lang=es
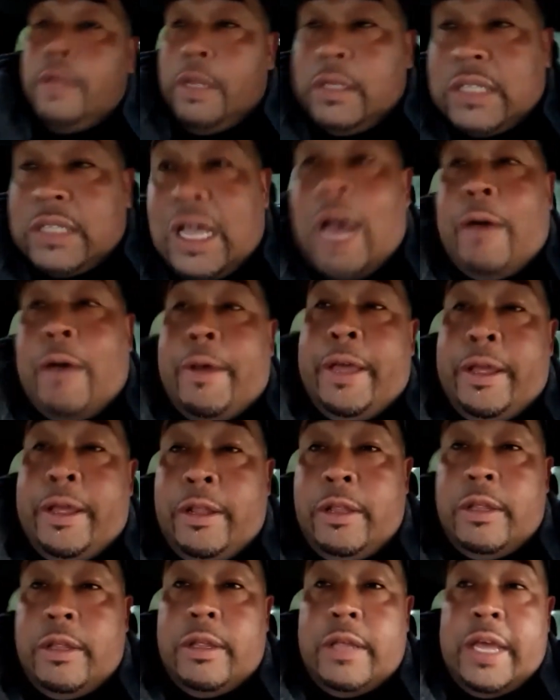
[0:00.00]
¿sabes?
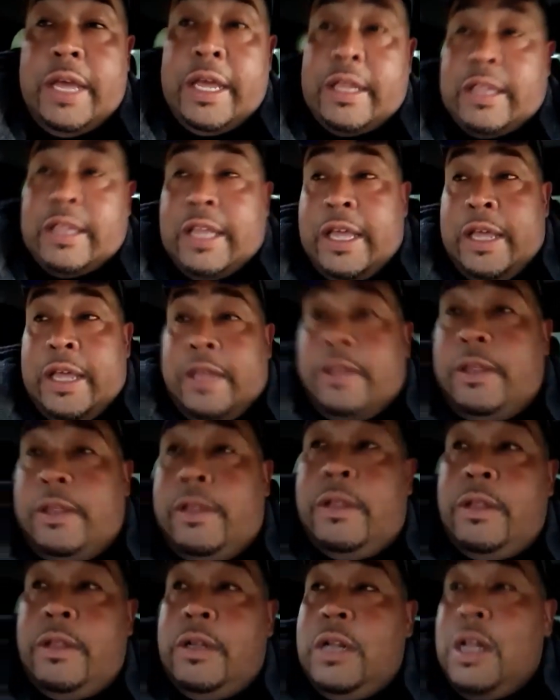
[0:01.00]
Este.
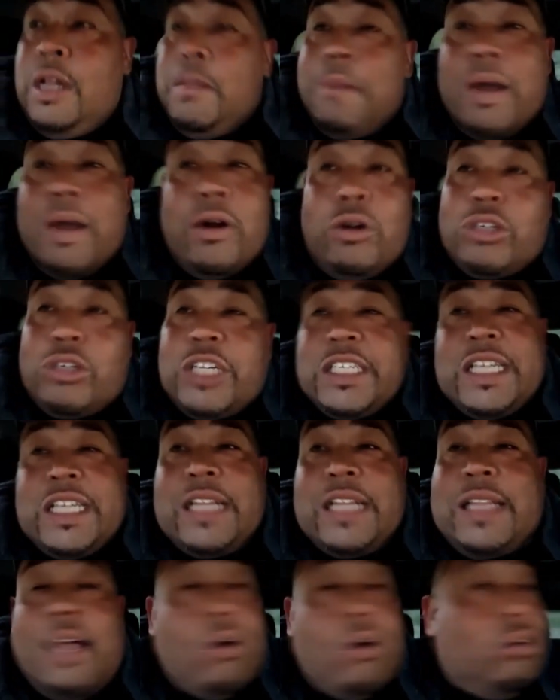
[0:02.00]
Bueno, no sé si
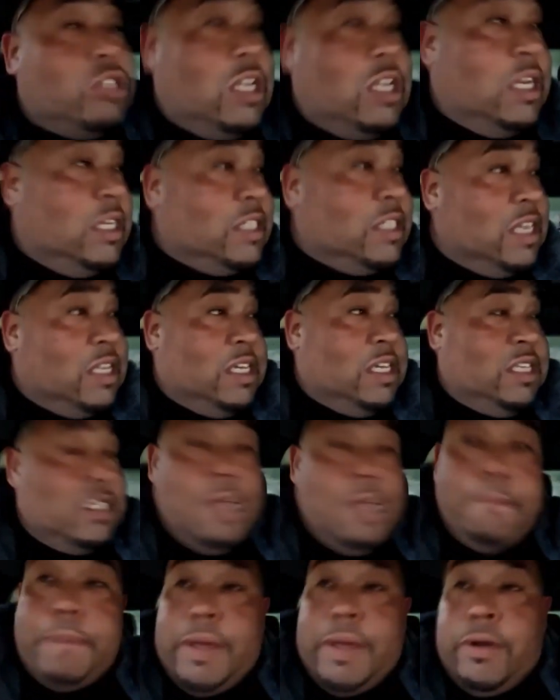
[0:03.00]
estas cosas ni se
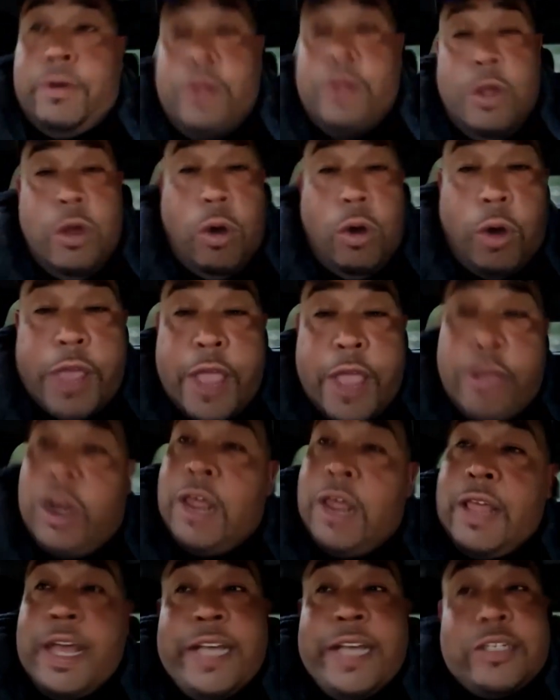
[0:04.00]
dicen, pero oye, yo
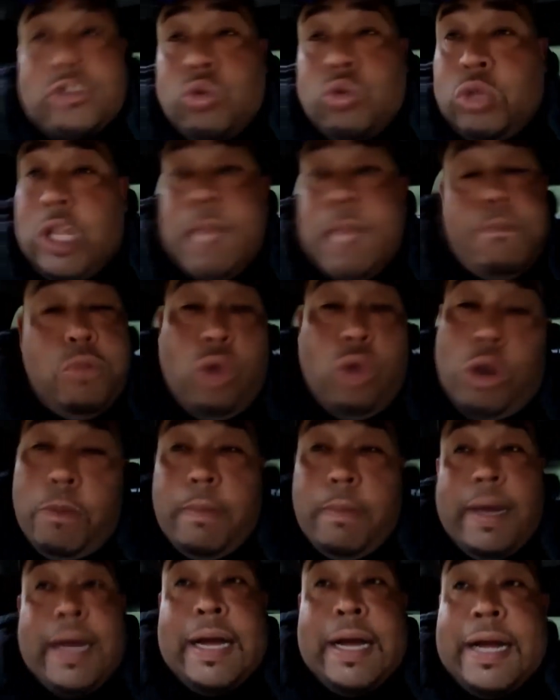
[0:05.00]
le dejé su tip
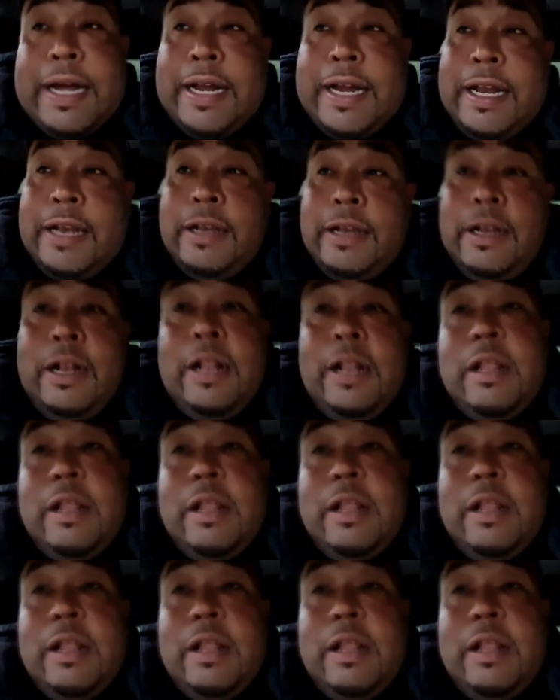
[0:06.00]
normal,